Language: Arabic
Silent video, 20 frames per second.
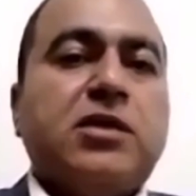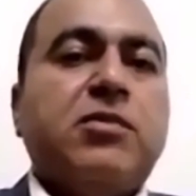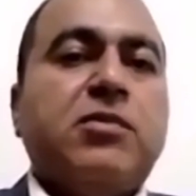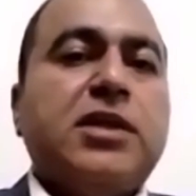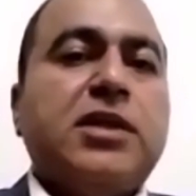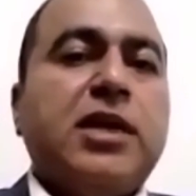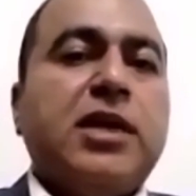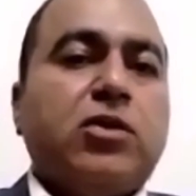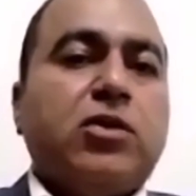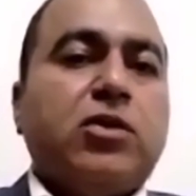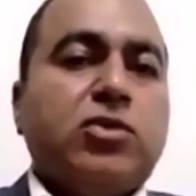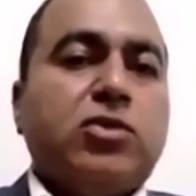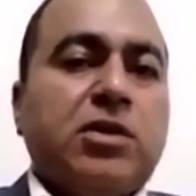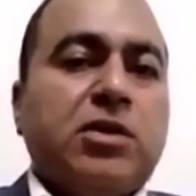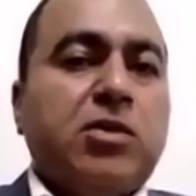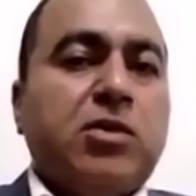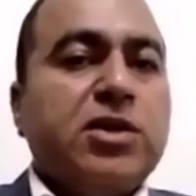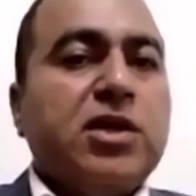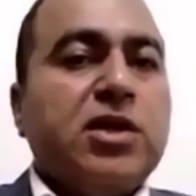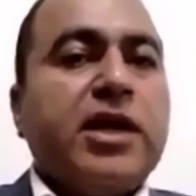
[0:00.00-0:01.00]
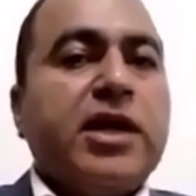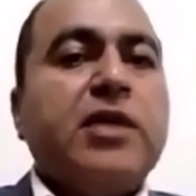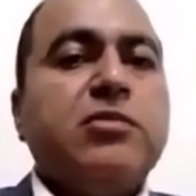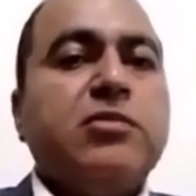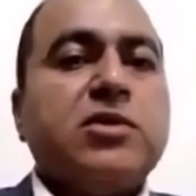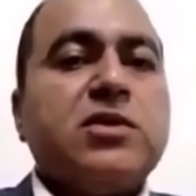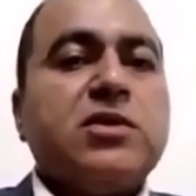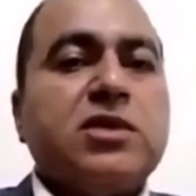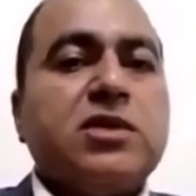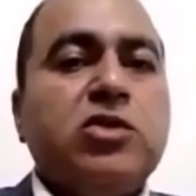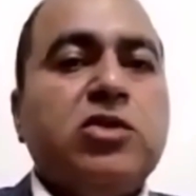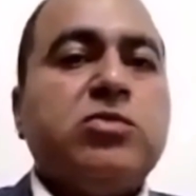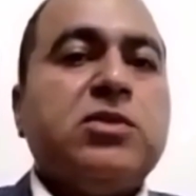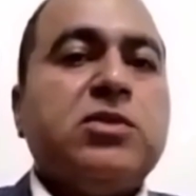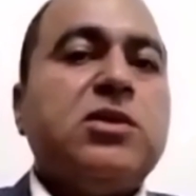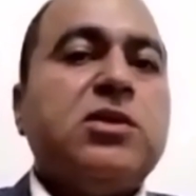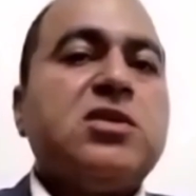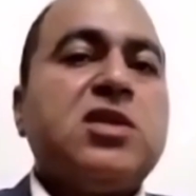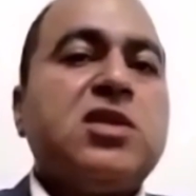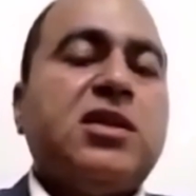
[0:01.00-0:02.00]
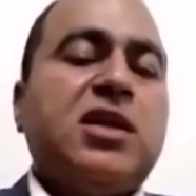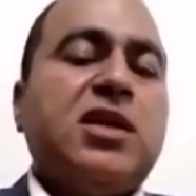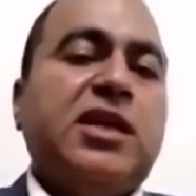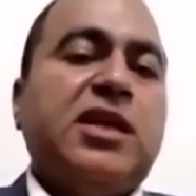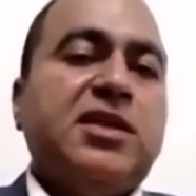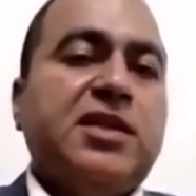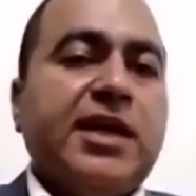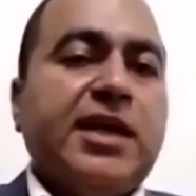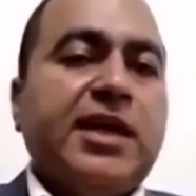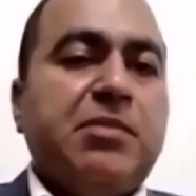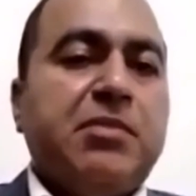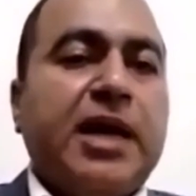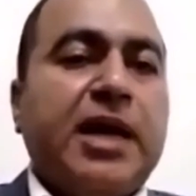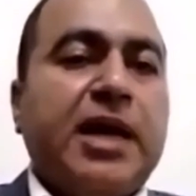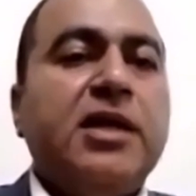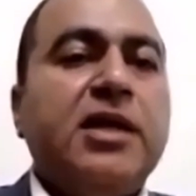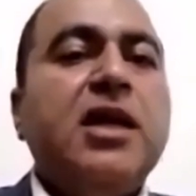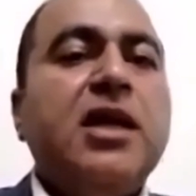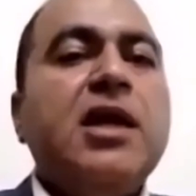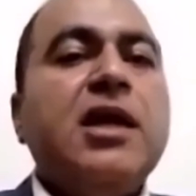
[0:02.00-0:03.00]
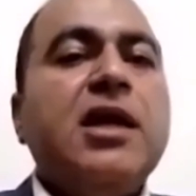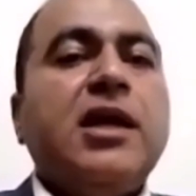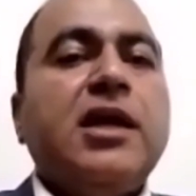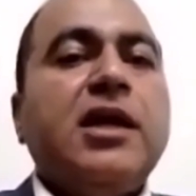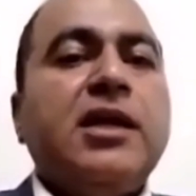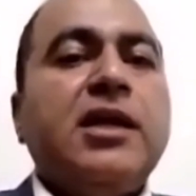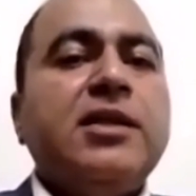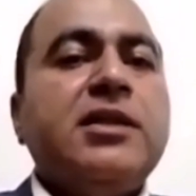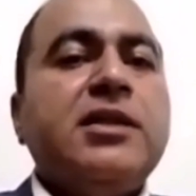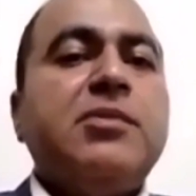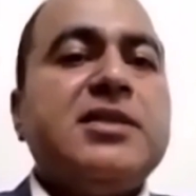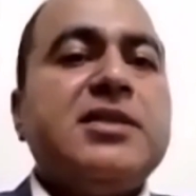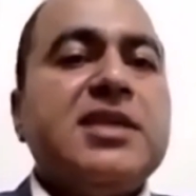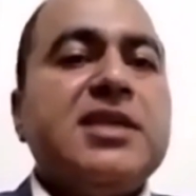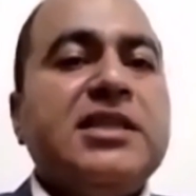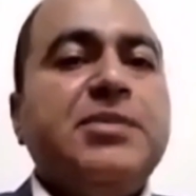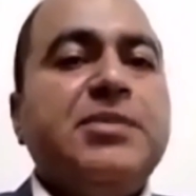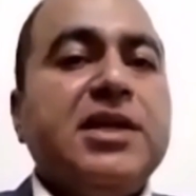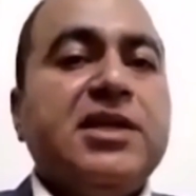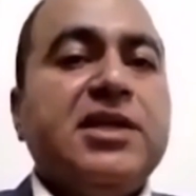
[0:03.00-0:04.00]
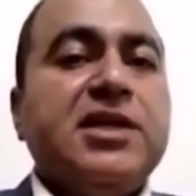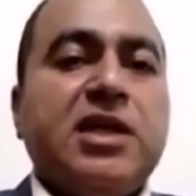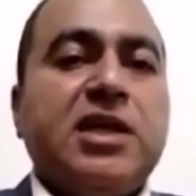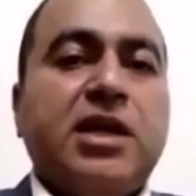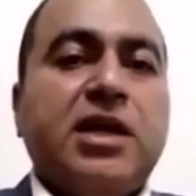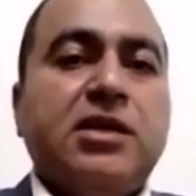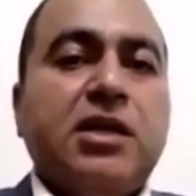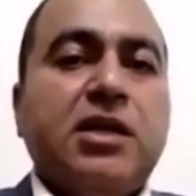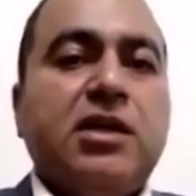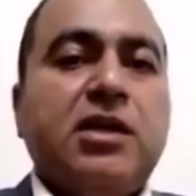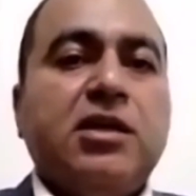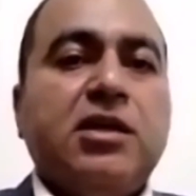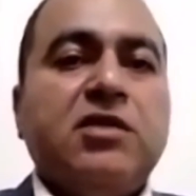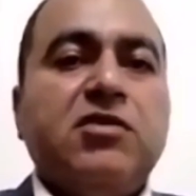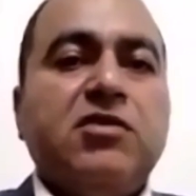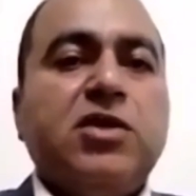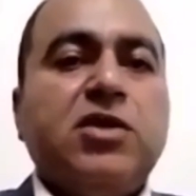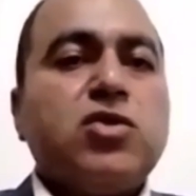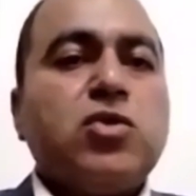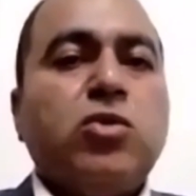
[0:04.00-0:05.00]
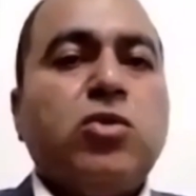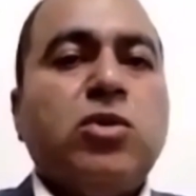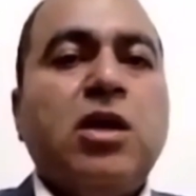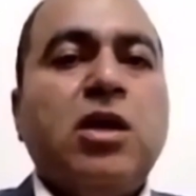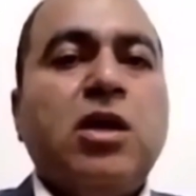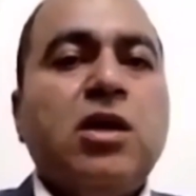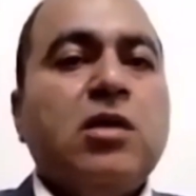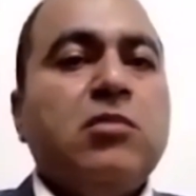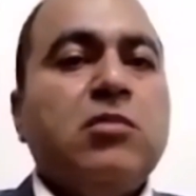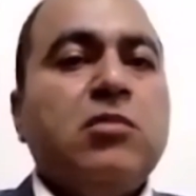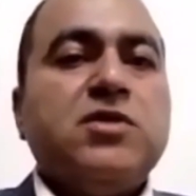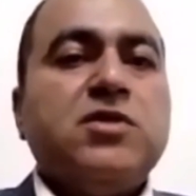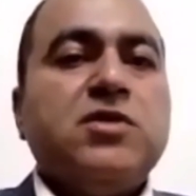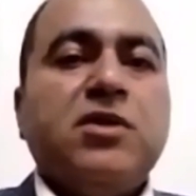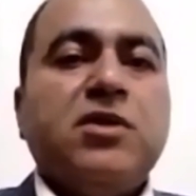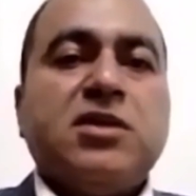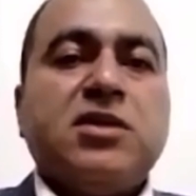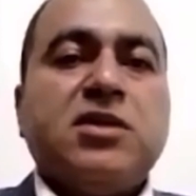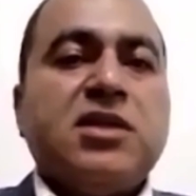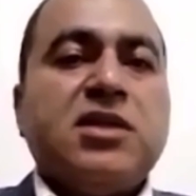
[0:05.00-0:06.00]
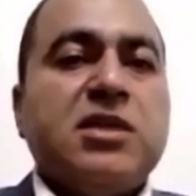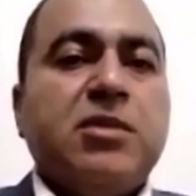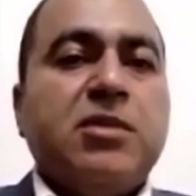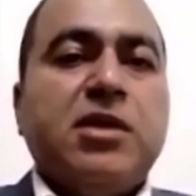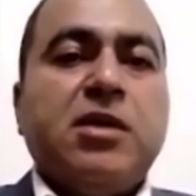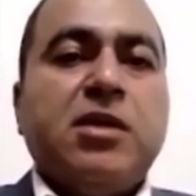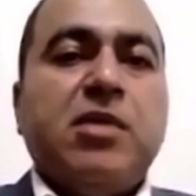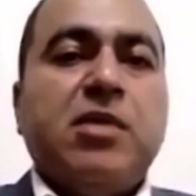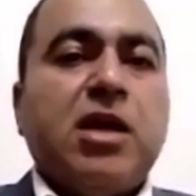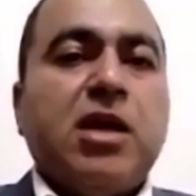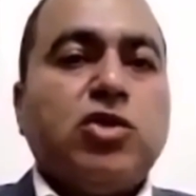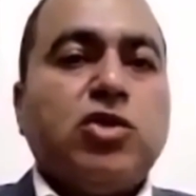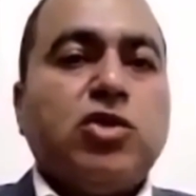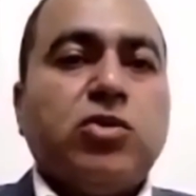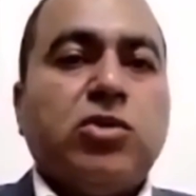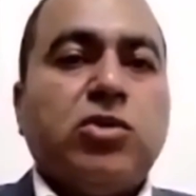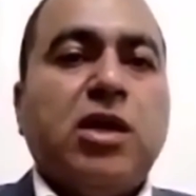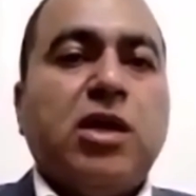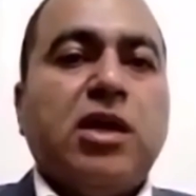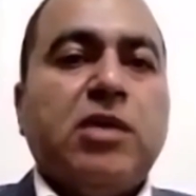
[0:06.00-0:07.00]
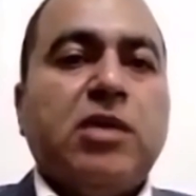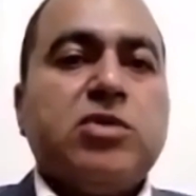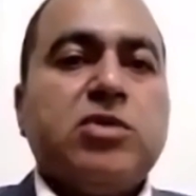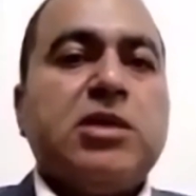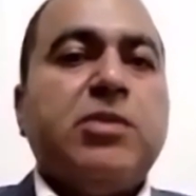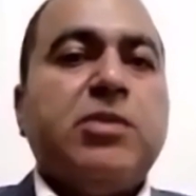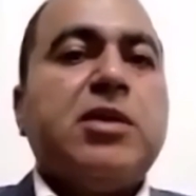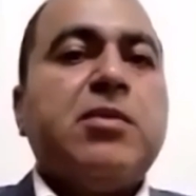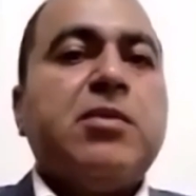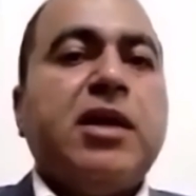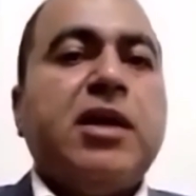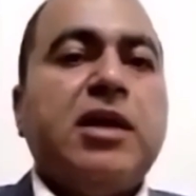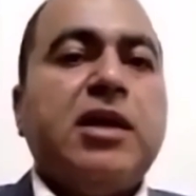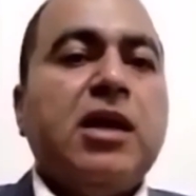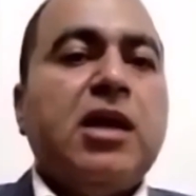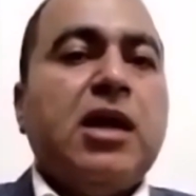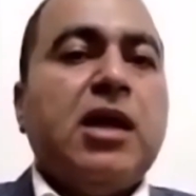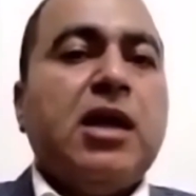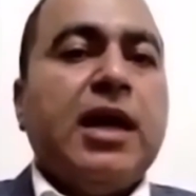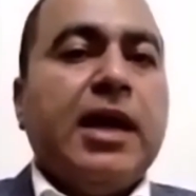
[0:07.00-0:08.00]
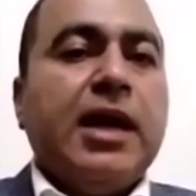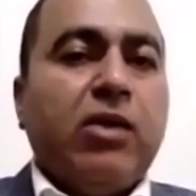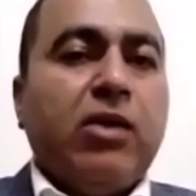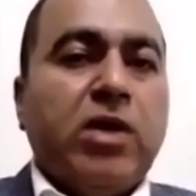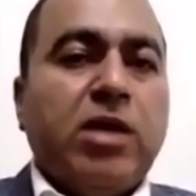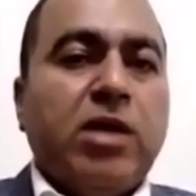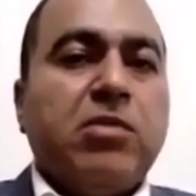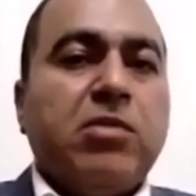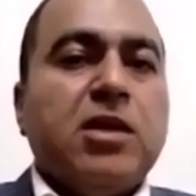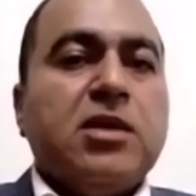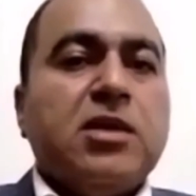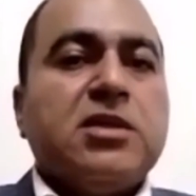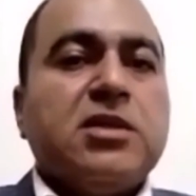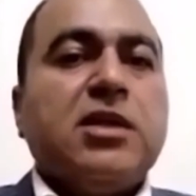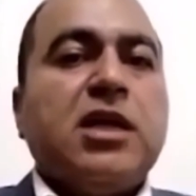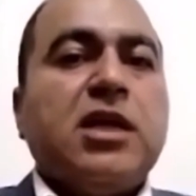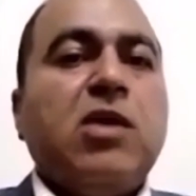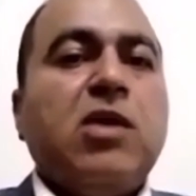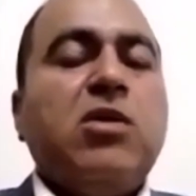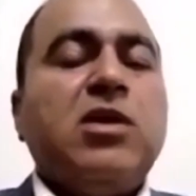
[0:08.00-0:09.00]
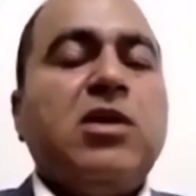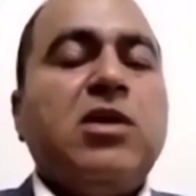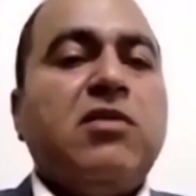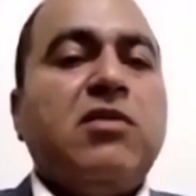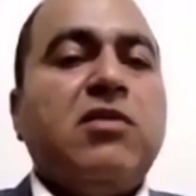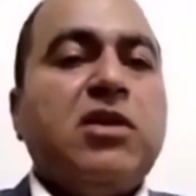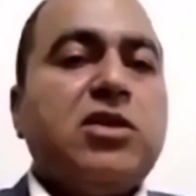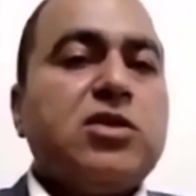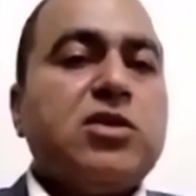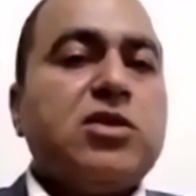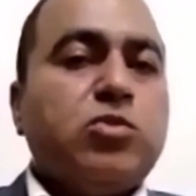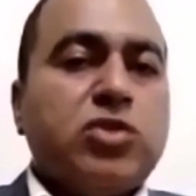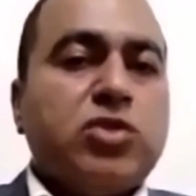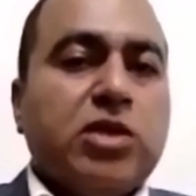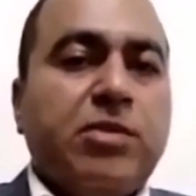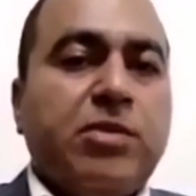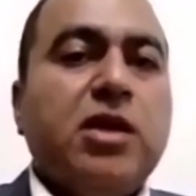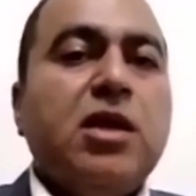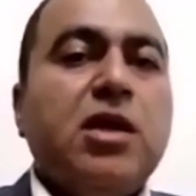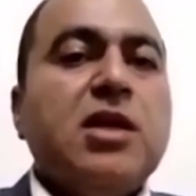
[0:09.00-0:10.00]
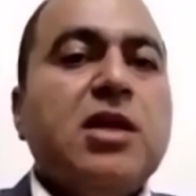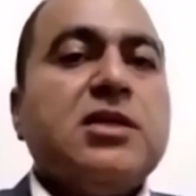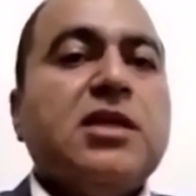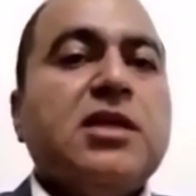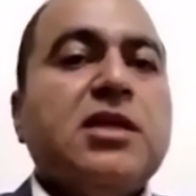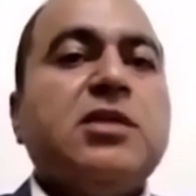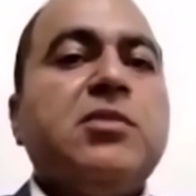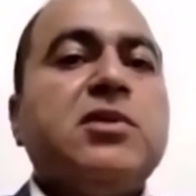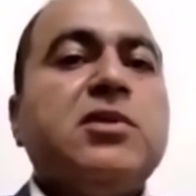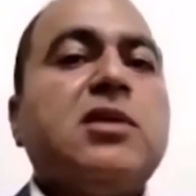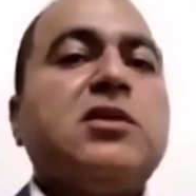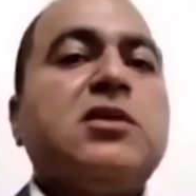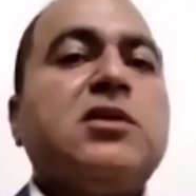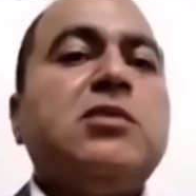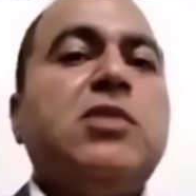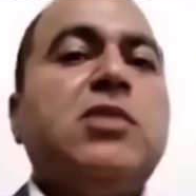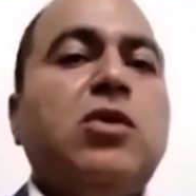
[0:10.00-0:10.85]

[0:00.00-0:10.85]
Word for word: بتاخد المواد الخام من الصين وبتبتدي تصنع الانتاج المحلي اللي انت بتسد بيه احتياجاتك لان فيروس كورونا مش فيروس هيستمر معاك اشهر لا مستمر معانا اعوام سيتحول الى فيروس موسمي سيتم التطعيم